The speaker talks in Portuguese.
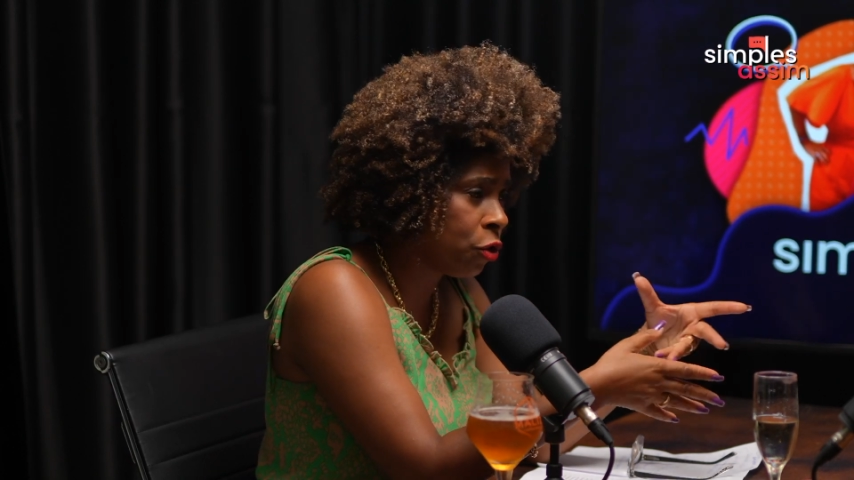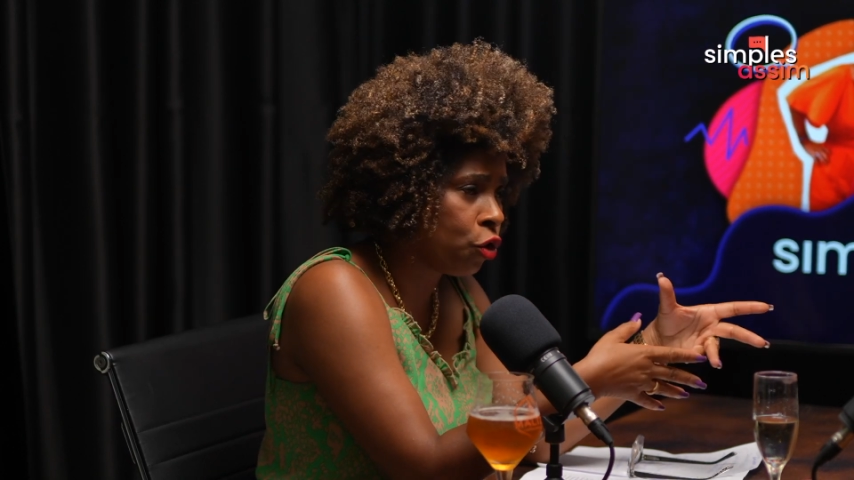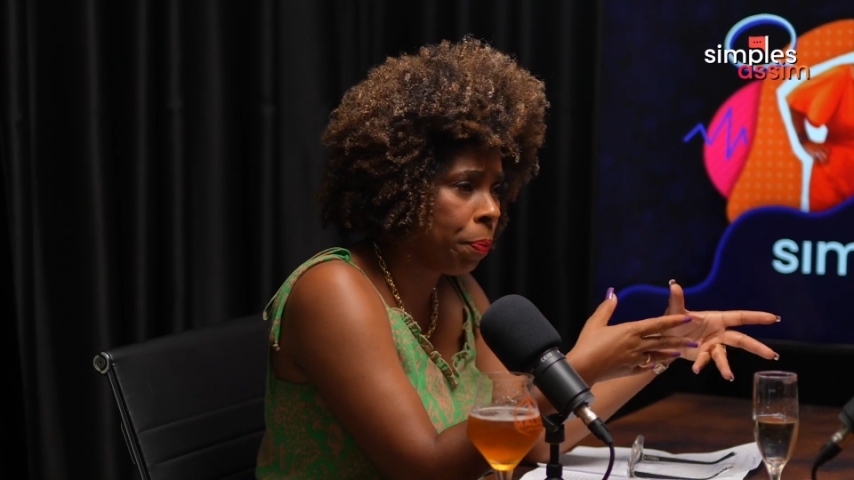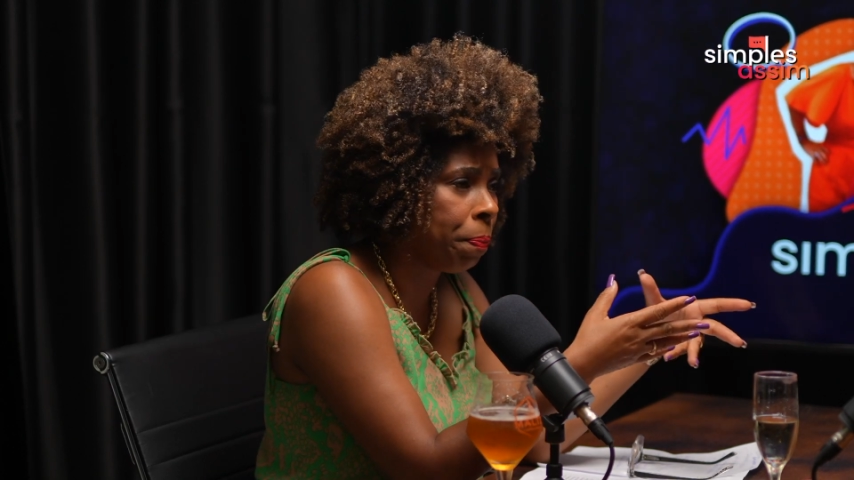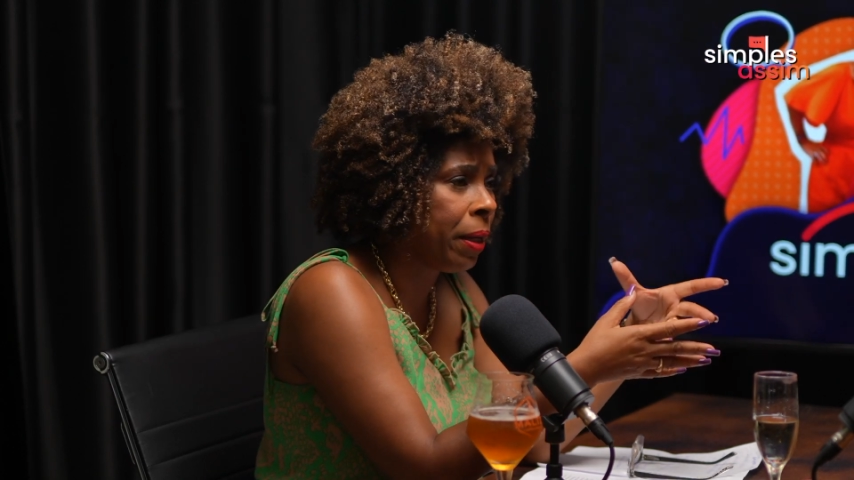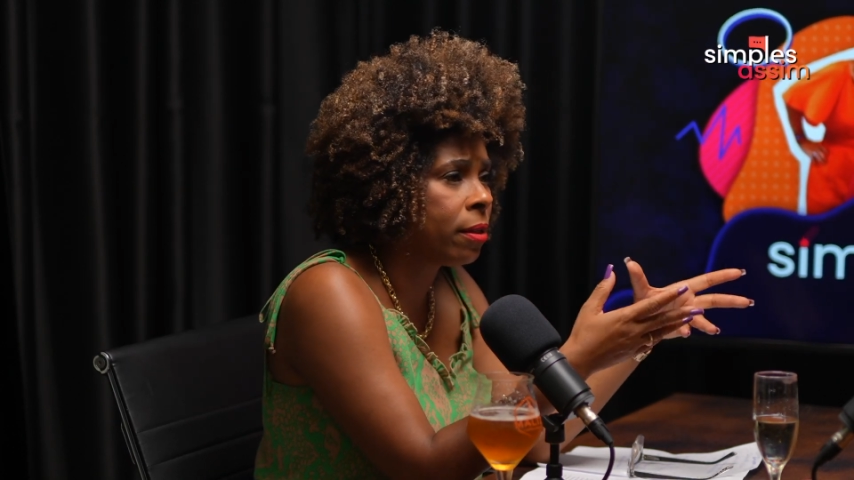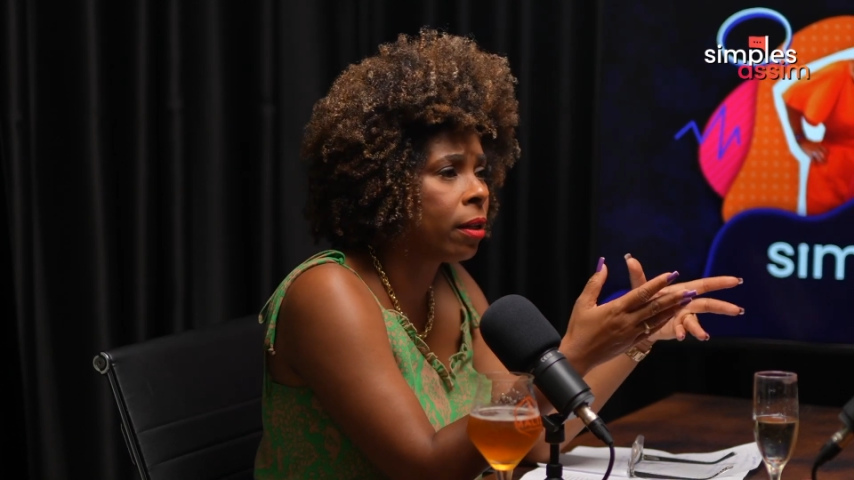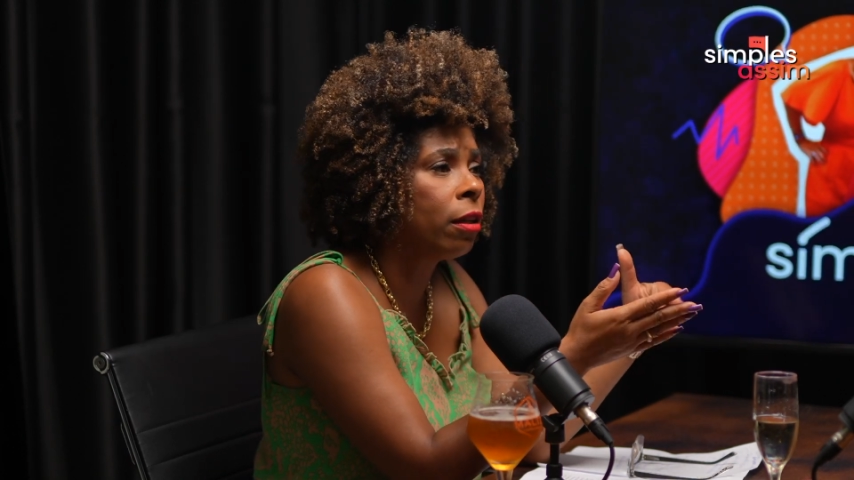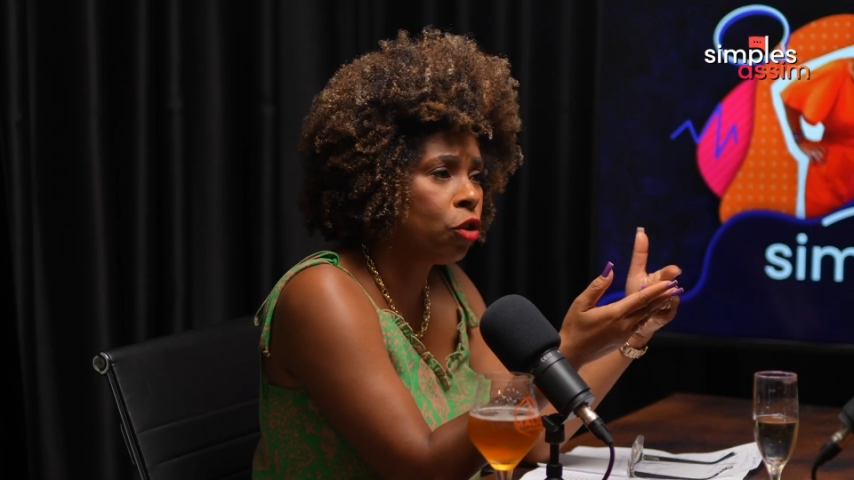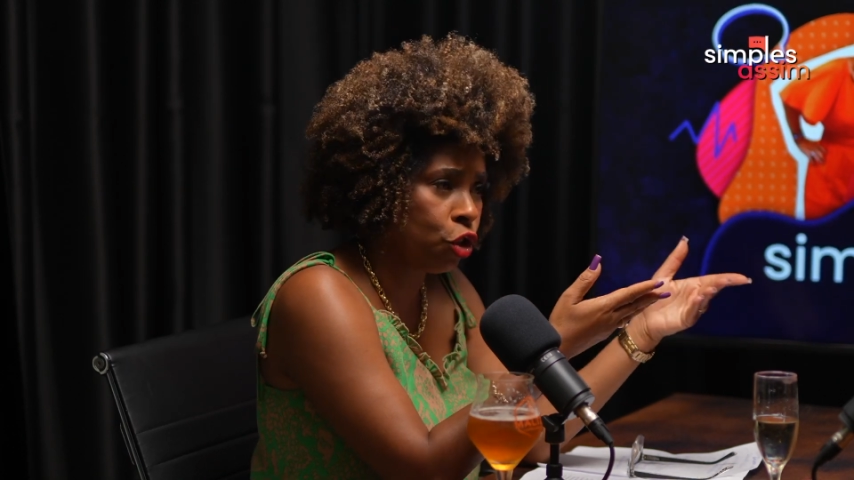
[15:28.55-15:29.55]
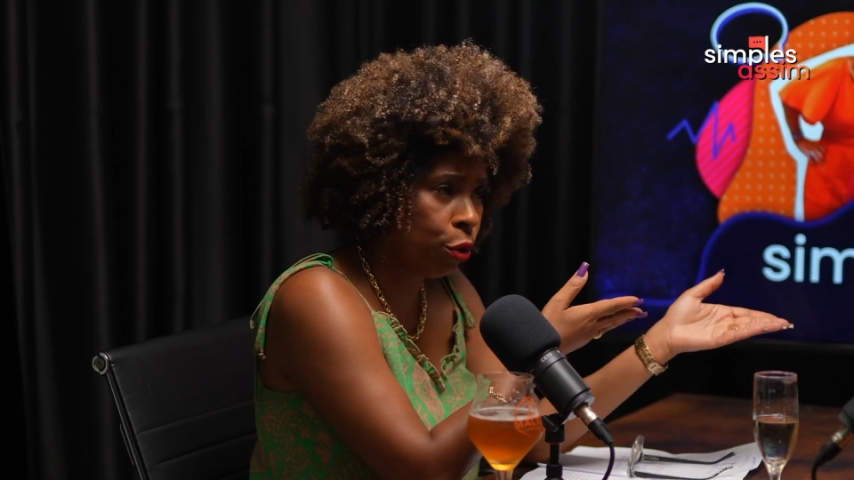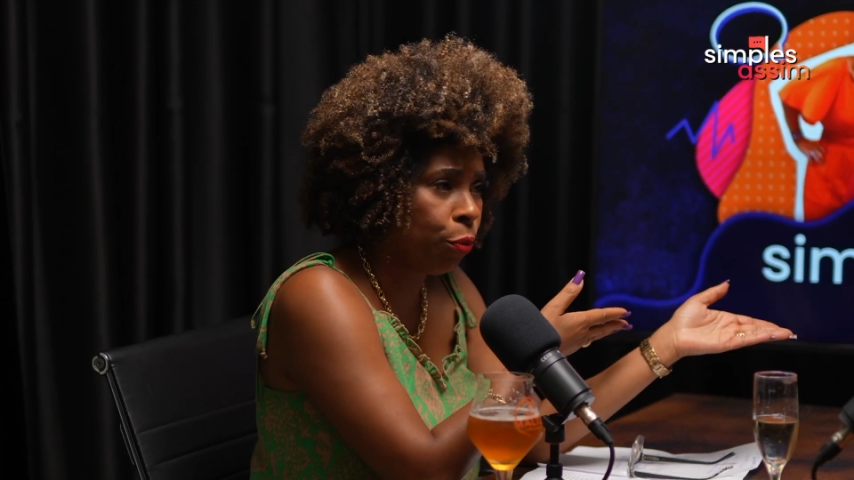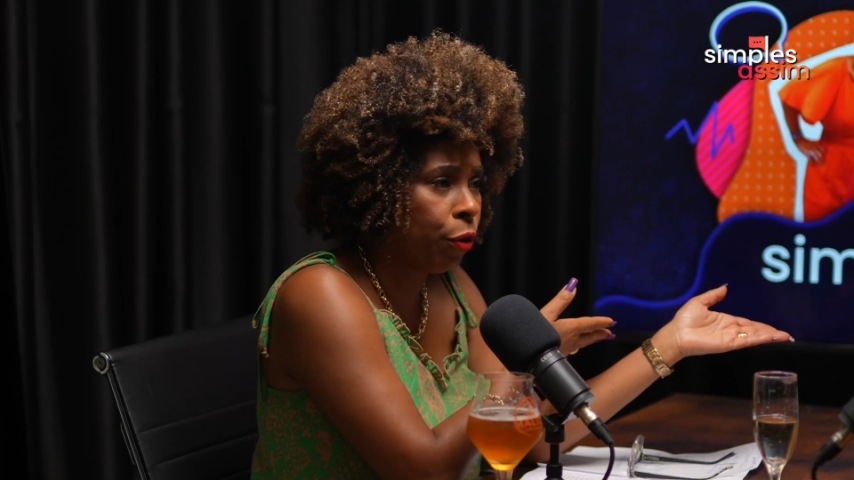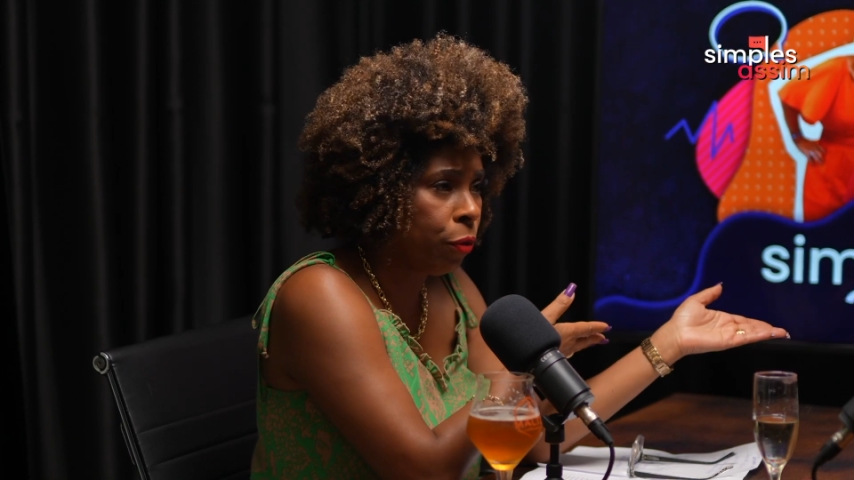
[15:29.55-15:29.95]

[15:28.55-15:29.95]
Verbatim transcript: de pizza que distribui,